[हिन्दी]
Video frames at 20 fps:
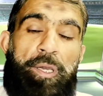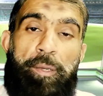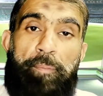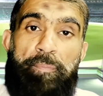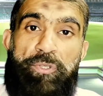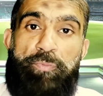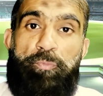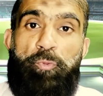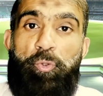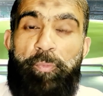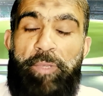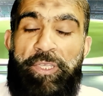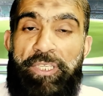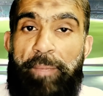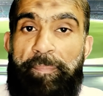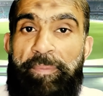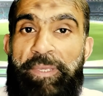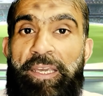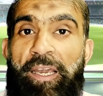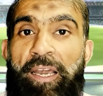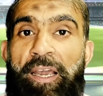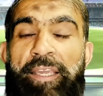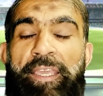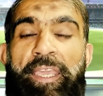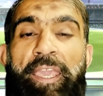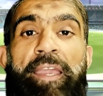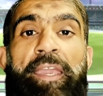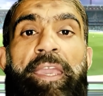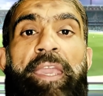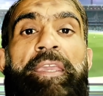मजमून में ये भी कहा
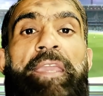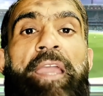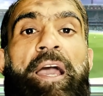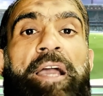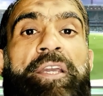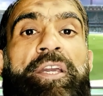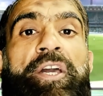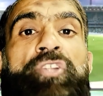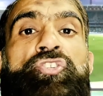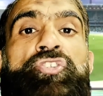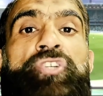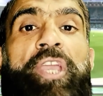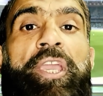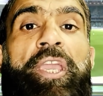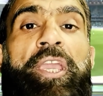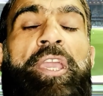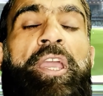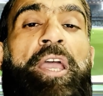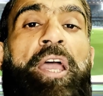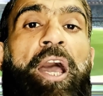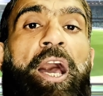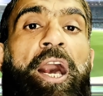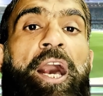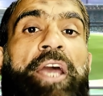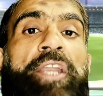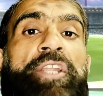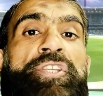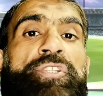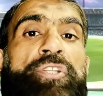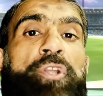गया है कि अगरचे
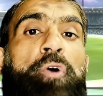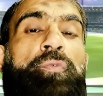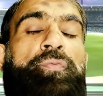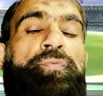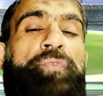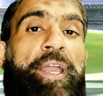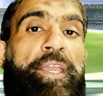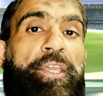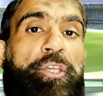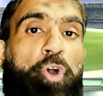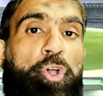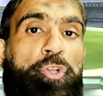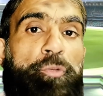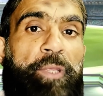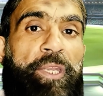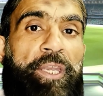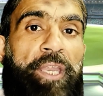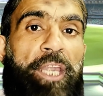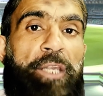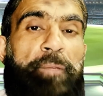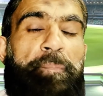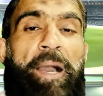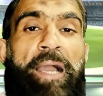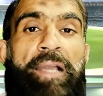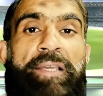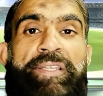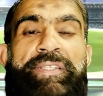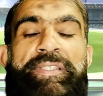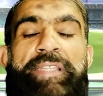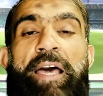हारिस रऊफ का इकॉनमी रेट
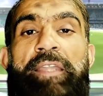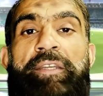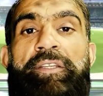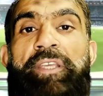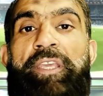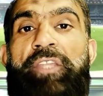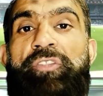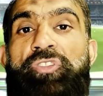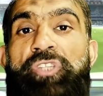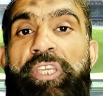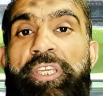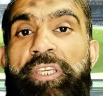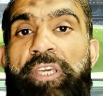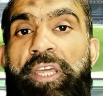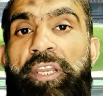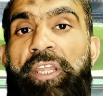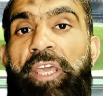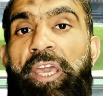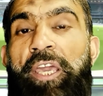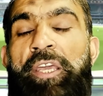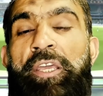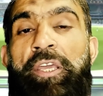पाकिस्तान के दीगर